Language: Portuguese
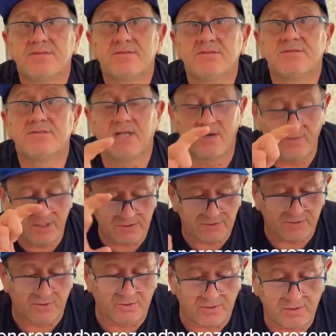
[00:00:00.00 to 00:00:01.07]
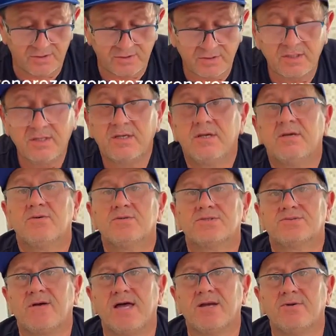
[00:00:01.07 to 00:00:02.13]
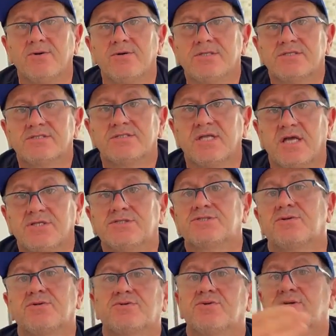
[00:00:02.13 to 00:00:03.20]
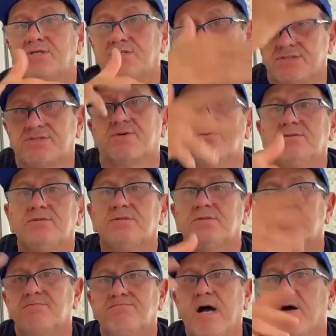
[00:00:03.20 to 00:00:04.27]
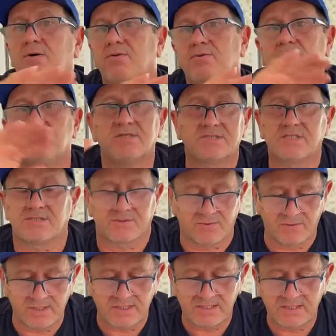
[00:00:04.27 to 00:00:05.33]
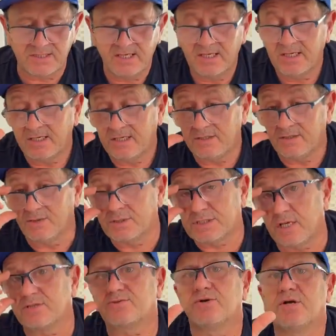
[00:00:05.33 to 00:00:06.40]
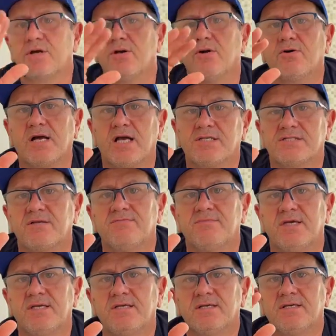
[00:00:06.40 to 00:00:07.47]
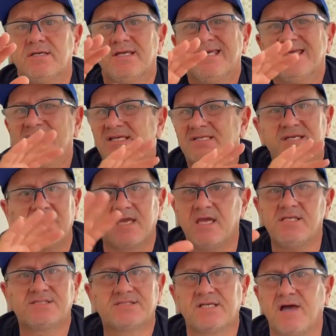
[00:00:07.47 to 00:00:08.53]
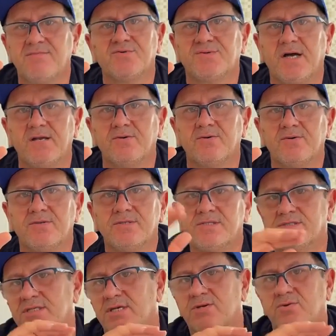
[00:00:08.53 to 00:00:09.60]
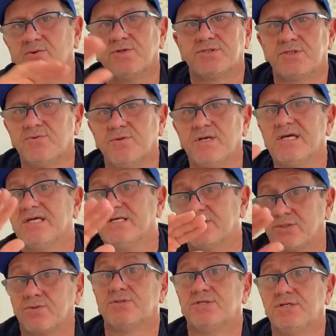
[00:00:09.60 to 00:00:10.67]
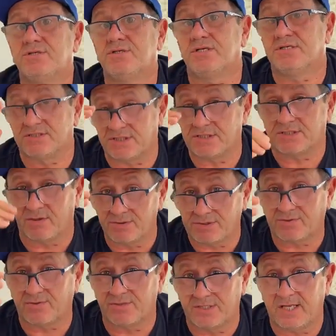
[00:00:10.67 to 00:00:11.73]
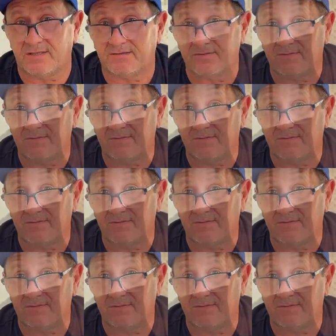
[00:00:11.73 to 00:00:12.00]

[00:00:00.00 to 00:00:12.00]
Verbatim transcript: não entrou os valores da estrutura de som, palco, essas coisas, e os cantores locais também. Ninguém sabe o valor. Isso aí continua escondido. Eles estão escondendo.